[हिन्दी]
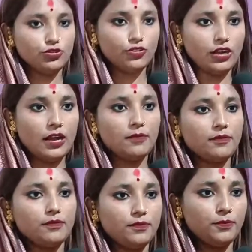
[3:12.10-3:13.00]
जो काम
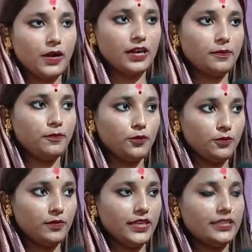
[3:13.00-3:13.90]
अगर पूर्व
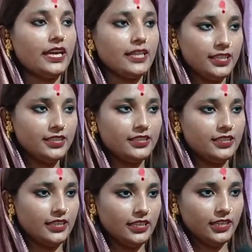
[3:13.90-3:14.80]
नेता नहीं
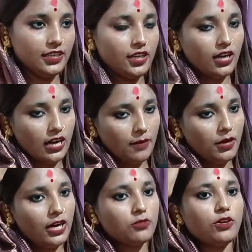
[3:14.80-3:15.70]
किए हैं हम
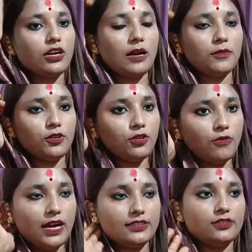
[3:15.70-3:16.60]
हर वो काम को
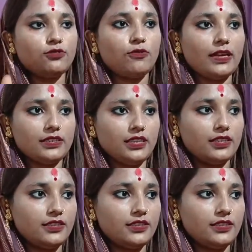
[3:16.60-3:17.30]
वहाँ से तो सब